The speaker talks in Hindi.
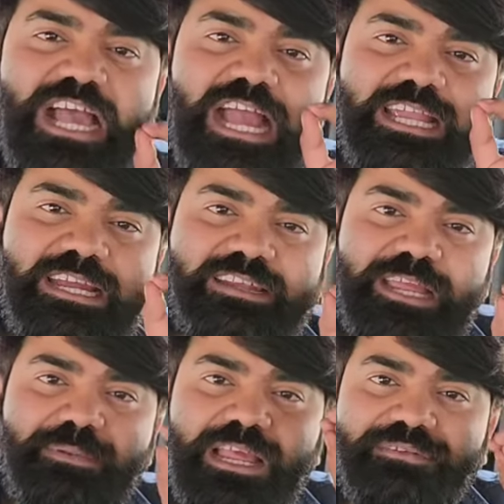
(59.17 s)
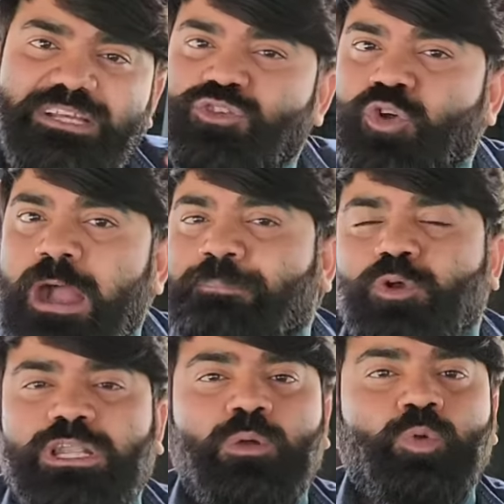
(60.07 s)
जाके ड्रीम इलेवन इसको
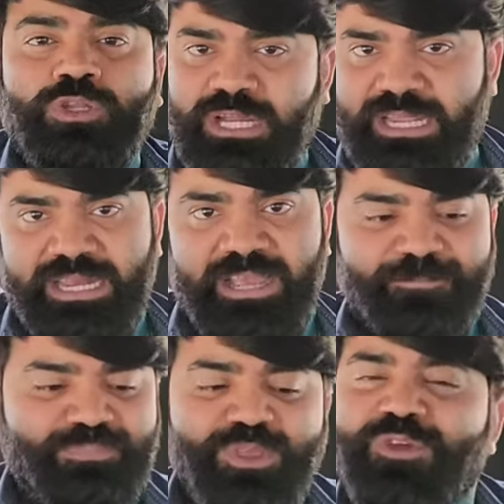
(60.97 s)
आपको डाउनलोड कर लेना है